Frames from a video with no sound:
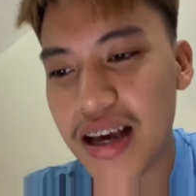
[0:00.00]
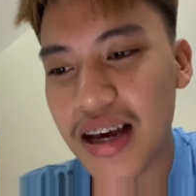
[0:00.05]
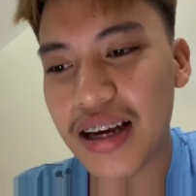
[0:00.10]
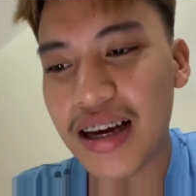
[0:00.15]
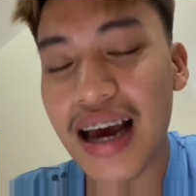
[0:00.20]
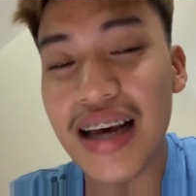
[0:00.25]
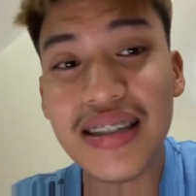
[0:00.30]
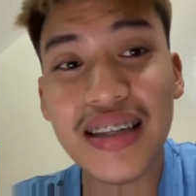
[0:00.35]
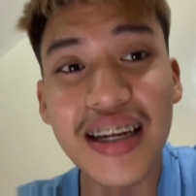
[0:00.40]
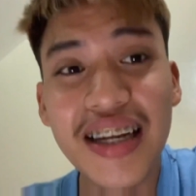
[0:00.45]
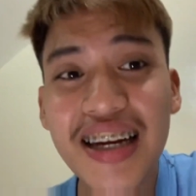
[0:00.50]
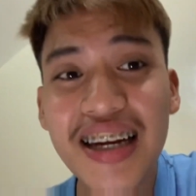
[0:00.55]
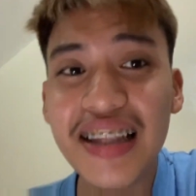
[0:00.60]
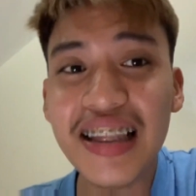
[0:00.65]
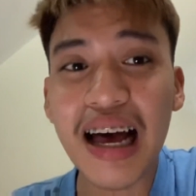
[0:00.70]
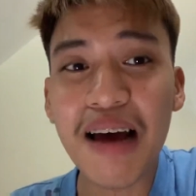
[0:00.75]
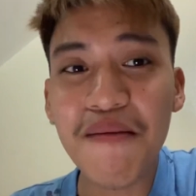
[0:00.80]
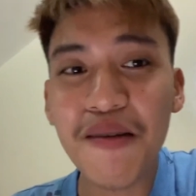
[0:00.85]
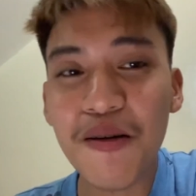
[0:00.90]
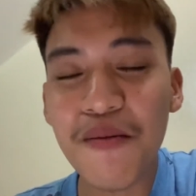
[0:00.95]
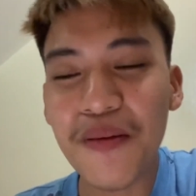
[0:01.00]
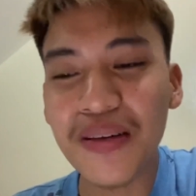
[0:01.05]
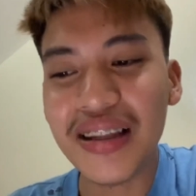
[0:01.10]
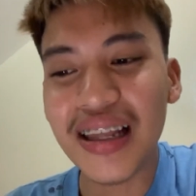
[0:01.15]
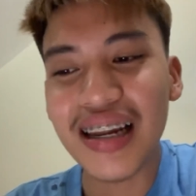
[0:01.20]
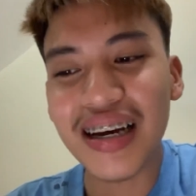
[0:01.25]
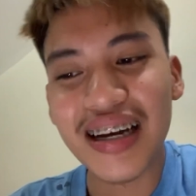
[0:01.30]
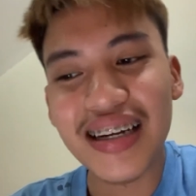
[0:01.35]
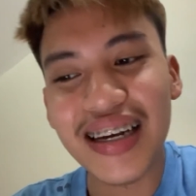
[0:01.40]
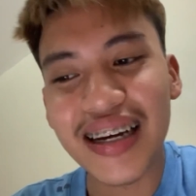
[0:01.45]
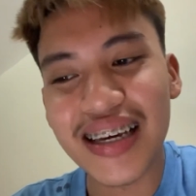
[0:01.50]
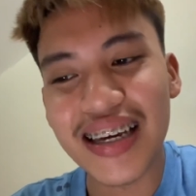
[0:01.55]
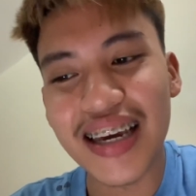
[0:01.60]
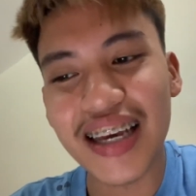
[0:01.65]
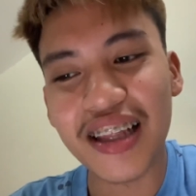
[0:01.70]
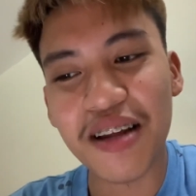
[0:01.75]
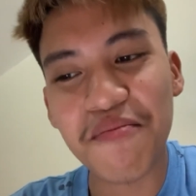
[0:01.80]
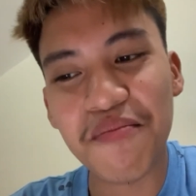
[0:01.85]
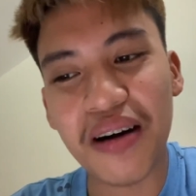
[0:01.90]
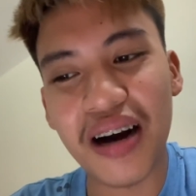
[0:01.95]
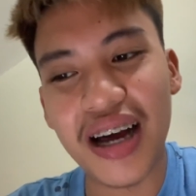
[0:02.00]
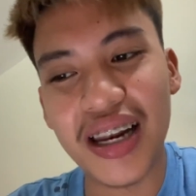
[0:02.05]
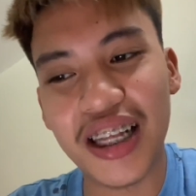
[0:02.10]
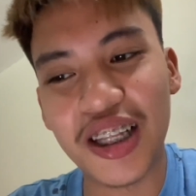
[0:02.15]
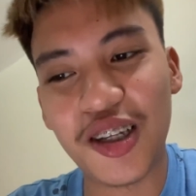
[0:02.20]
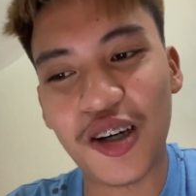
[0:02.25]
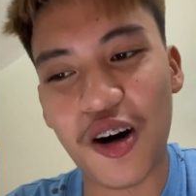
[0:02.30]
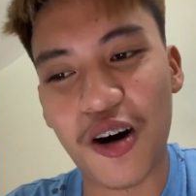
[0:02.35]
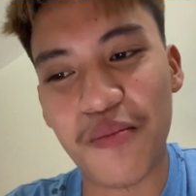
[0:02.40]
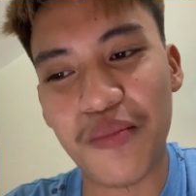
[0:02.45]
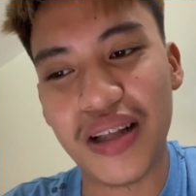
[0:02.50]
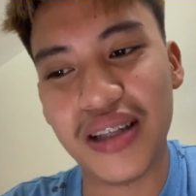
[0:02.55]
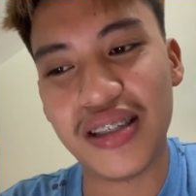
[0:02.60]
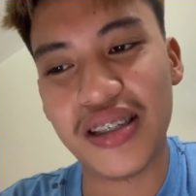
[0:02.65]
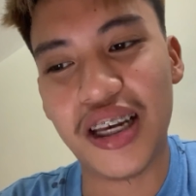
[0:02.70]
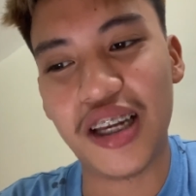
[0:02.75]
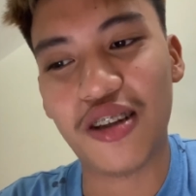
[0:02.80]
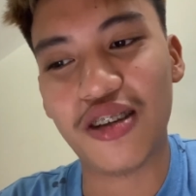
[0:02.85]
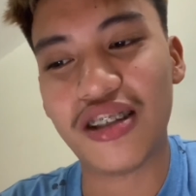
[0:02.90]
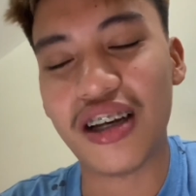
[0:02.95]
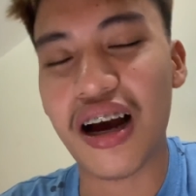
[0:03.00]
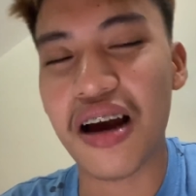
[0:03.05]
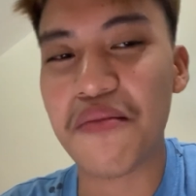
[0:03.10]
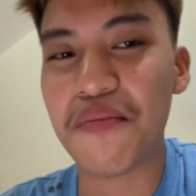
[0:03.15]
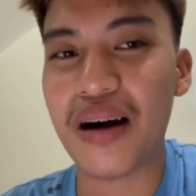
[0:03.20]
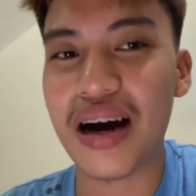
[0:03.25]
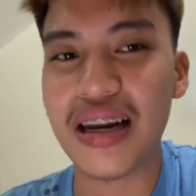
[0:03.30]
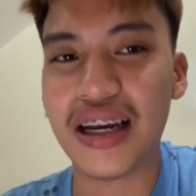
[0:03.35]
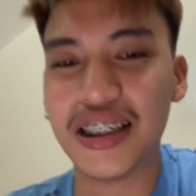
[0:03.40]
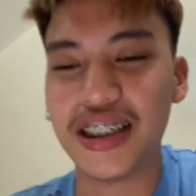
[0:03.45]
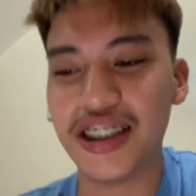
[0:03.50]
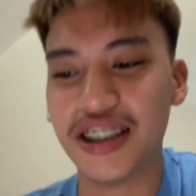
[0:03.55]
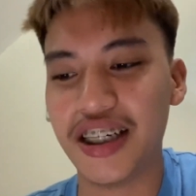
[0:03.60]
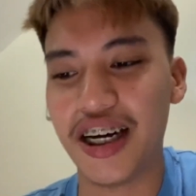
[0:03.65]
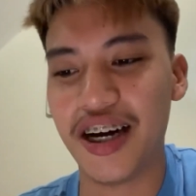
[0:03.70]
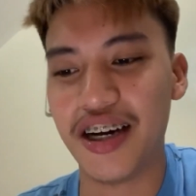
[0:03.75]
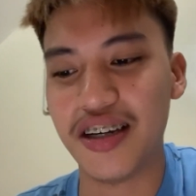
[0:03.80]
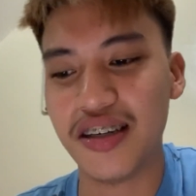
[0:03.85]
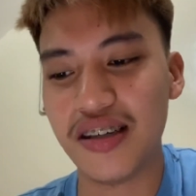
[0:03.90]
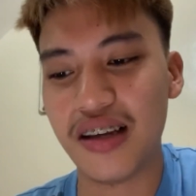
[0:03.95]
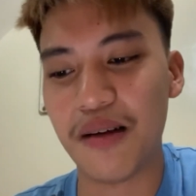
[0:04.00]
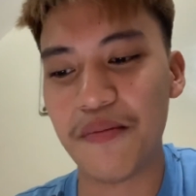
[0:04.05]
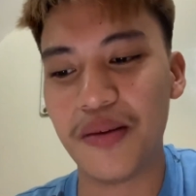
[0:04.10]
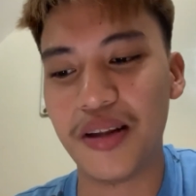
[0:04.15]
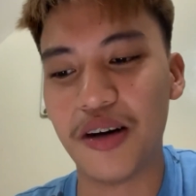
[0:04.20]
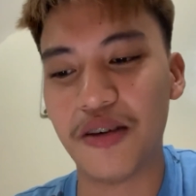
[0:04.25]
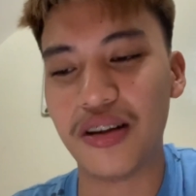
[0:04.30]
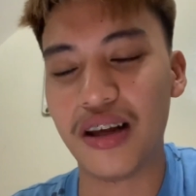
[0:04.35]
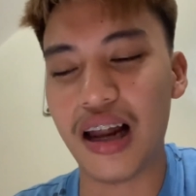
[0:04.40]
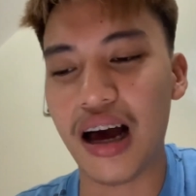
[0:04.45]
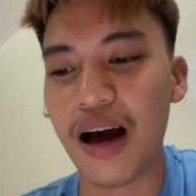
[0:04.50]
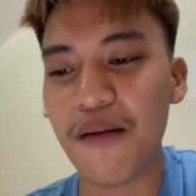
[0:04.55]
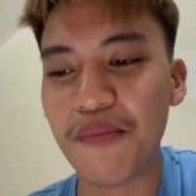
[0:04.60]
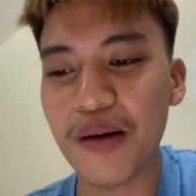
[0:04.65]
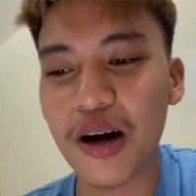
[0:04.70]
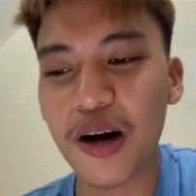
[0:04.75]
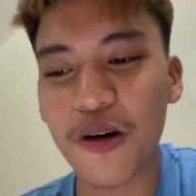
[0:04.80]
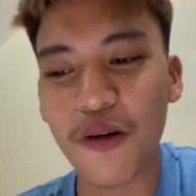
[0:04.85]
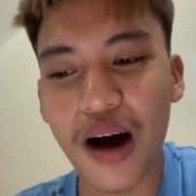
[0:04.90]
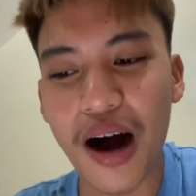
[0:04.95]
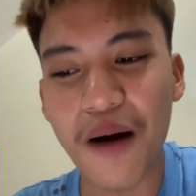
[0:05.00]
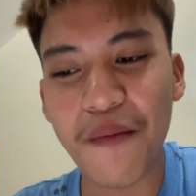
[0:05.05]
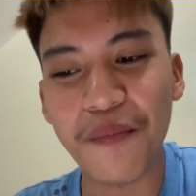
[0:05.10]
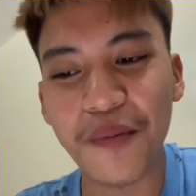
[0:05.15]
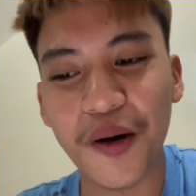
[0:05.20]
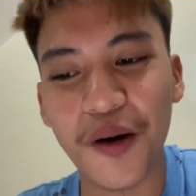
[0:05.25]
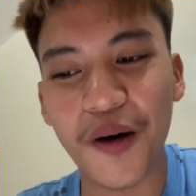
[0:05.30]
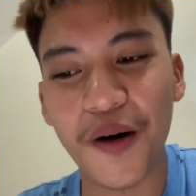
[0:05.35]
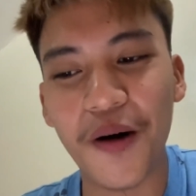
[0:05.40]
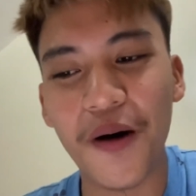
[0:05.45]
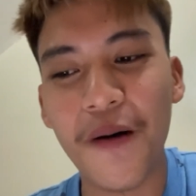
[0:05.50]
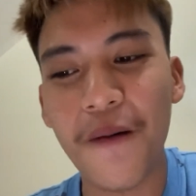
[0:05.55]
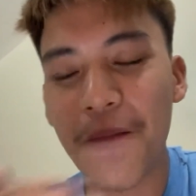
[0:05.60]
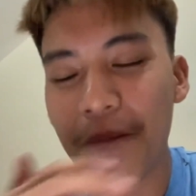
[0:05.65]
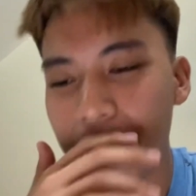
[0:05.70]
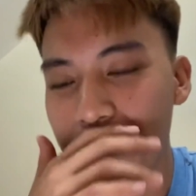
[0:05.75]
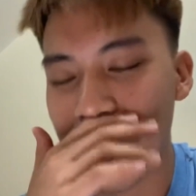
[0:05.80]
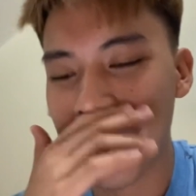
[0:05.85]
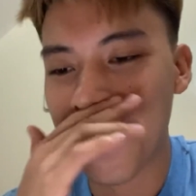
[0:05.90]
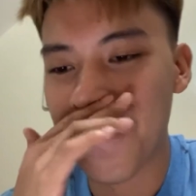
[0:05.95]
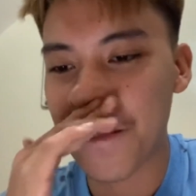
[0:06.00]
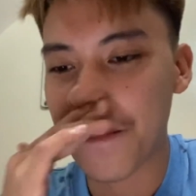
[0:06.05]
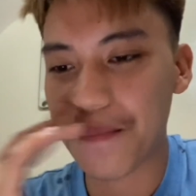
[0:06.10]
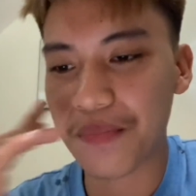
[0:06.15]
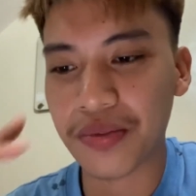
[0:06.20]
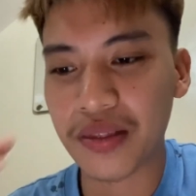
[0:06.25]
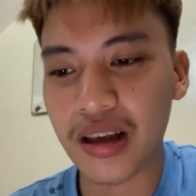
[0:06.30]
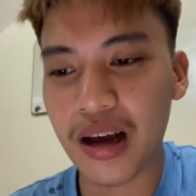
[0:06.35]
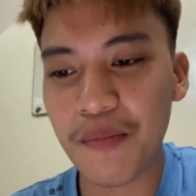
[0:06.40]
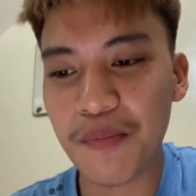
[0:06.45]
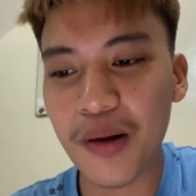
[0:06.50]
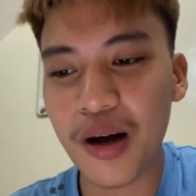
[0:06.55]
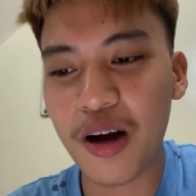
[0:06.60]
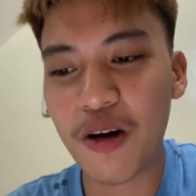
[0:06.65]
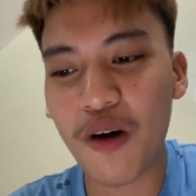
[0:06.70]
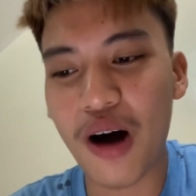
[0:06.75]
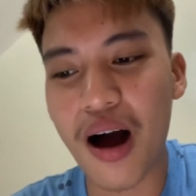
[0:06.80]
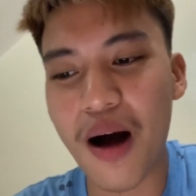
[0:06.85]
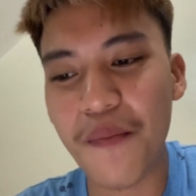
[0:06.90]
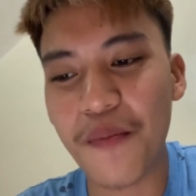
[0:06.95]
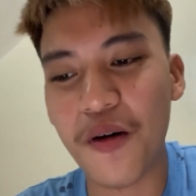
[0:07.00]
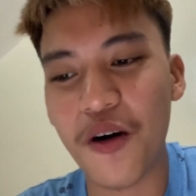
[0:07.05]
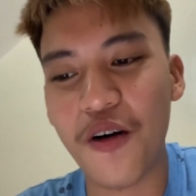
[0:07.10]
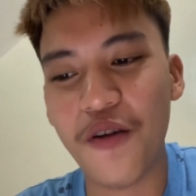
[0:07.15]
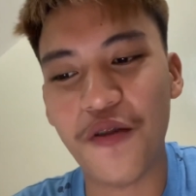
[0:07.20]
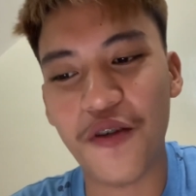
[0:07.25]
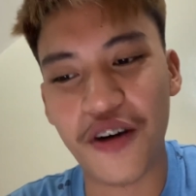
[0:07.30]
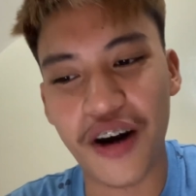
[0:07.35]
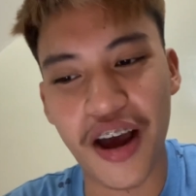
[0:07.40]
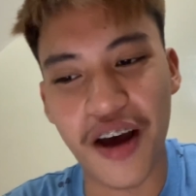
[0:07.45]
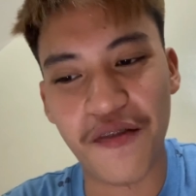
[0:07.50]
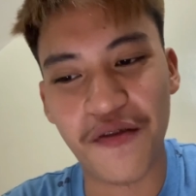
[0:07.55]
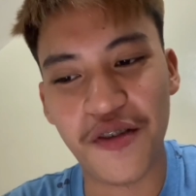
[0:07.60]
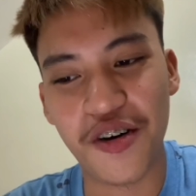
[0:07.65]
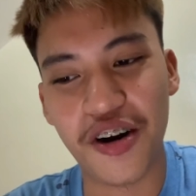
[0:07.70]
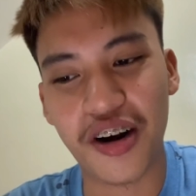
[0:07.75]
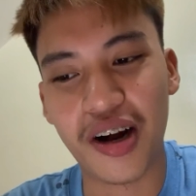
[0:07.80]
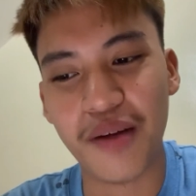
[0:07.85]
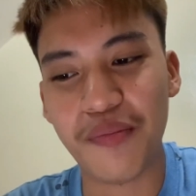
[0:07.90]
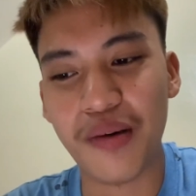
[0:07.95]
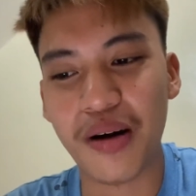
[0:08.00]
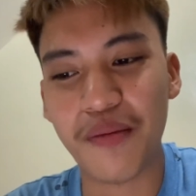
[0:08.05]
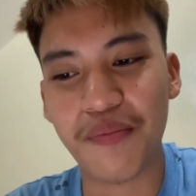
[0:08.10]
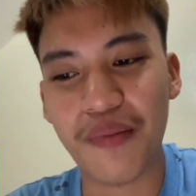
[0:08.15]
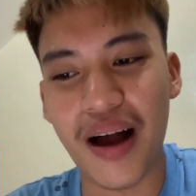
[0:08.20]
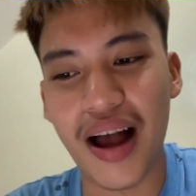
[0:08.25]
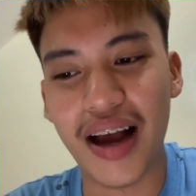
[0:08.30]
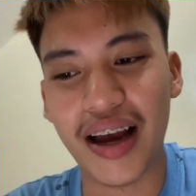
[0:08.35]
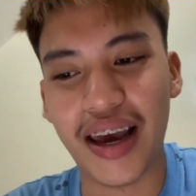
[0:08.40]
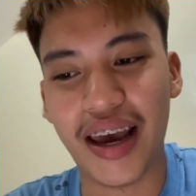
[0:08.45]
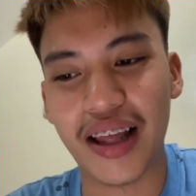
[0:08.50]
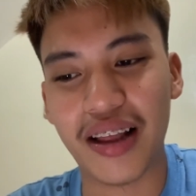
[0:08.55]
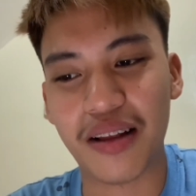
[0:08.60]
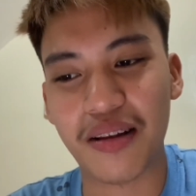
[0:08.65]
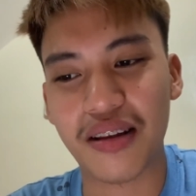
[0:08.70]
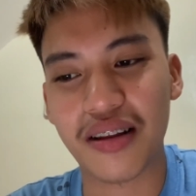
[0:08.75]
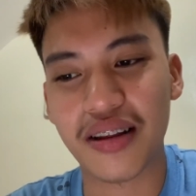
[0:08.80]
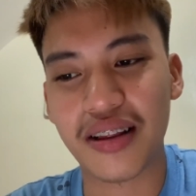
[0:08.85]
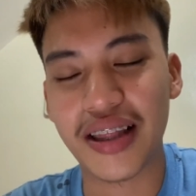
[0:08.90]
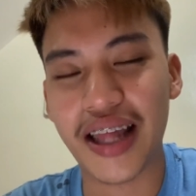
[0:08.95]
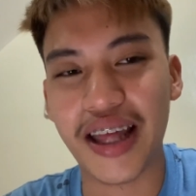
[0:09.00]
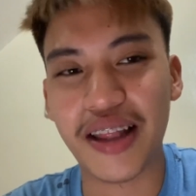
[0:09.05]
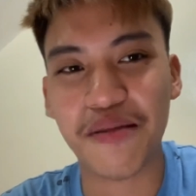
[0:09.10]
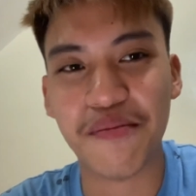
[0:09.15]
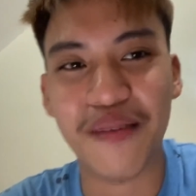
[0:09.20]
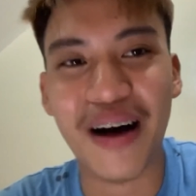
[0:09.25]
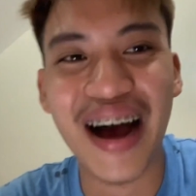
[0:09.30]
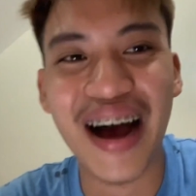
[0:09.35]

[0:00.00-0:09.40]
guys, kanina ang dami ko pa talaga nakikita mga lit comments dito tsaka yung mga nagsishare. Sabi daw nila, kapag gwapo, kapag gwapo, forever. Kapag pangit, dead ma.